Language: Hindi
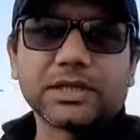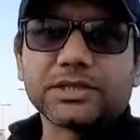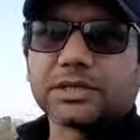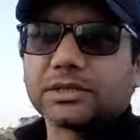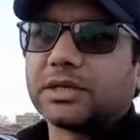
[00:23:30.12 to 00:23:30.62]
कर
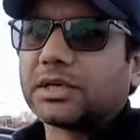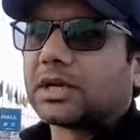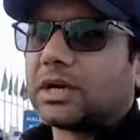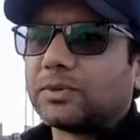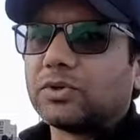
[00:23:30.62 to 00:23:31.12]
सकते हैं
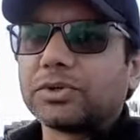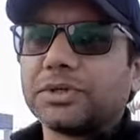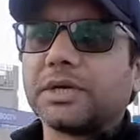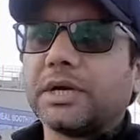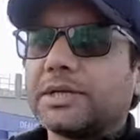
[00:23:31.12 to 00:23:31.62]
अगर आप लोगों को
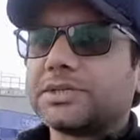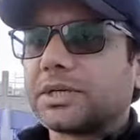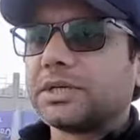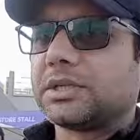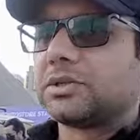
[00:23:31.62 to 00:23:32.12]
ये गाड़ी
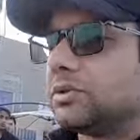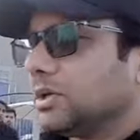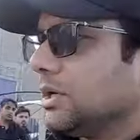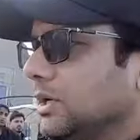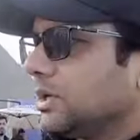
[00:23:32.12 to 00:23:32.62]
चाहिए तो
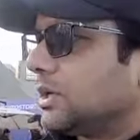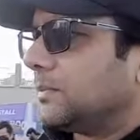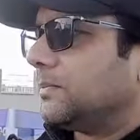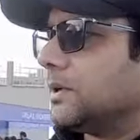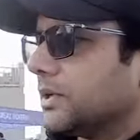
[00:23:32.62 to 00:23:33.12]

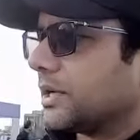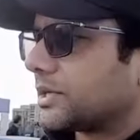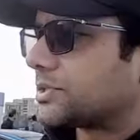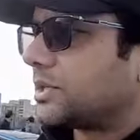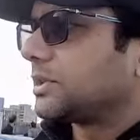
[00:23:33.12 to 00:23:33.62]
अब
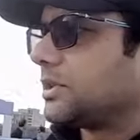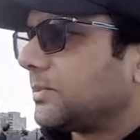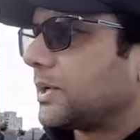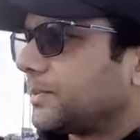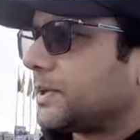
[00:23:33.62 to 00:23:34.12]
नेक्स्ट देखते हैं
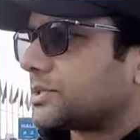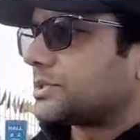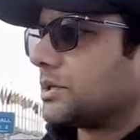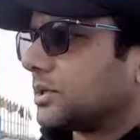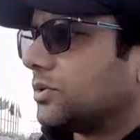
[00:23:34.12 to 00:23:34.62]
हमारे पास
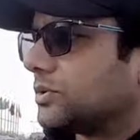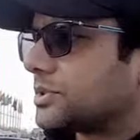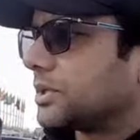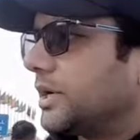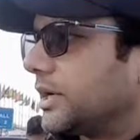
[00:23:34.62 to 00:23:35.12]
कौन
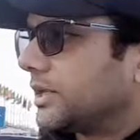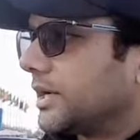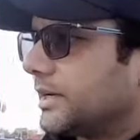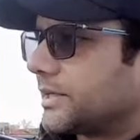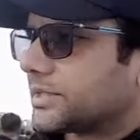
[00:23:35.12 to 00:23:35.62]
सी गाड़ी
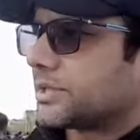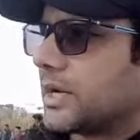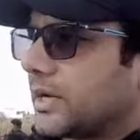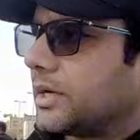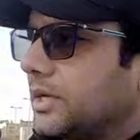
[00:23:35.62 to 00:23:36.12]
है एल्टस
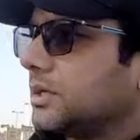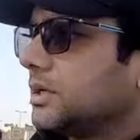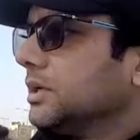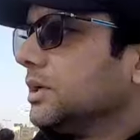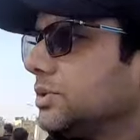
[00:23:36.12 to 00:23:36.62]
ग्रैंडी
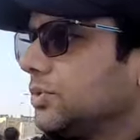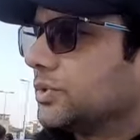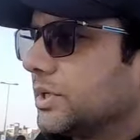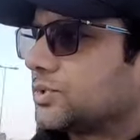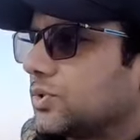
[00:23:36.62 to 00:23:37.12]

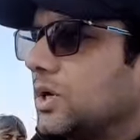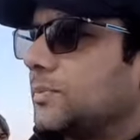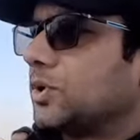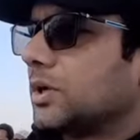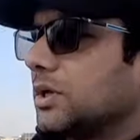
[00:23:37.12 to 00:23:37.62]
2016
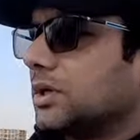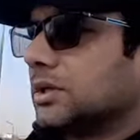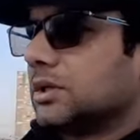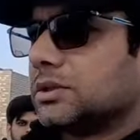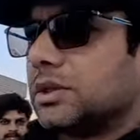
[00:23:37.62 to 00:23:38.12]
मॉडल
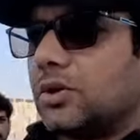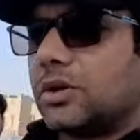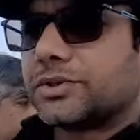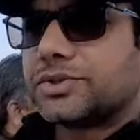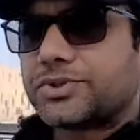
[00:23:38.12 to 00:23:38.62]

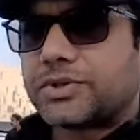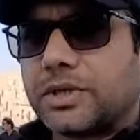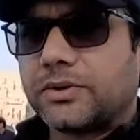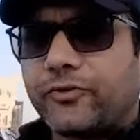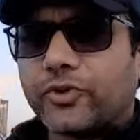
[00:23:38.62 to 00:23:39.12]
लाहौर
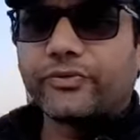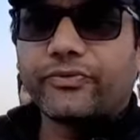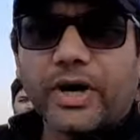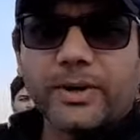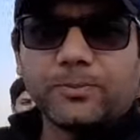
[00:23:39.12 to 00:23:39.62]
रजिस्टर्ड
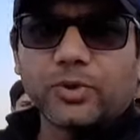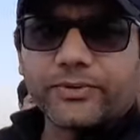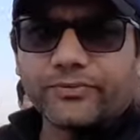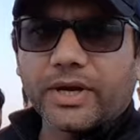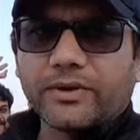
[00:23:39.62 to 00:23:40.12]
45.5
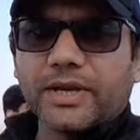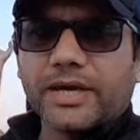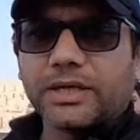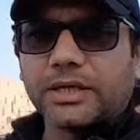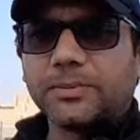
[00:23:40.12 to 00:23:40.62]

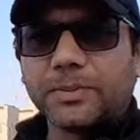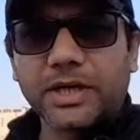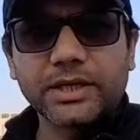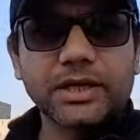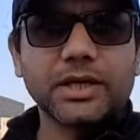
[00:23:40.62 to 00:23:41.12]
लाख ये
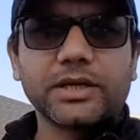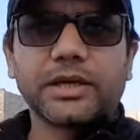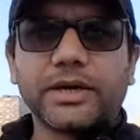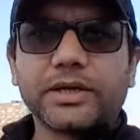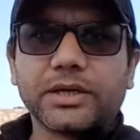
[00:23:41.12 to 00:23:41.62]
डिमांड कर रहे हैं
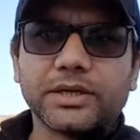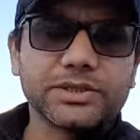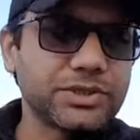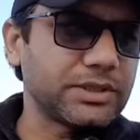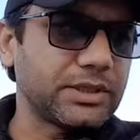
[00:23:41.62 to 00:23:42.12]
गाड़ी की कंडीशन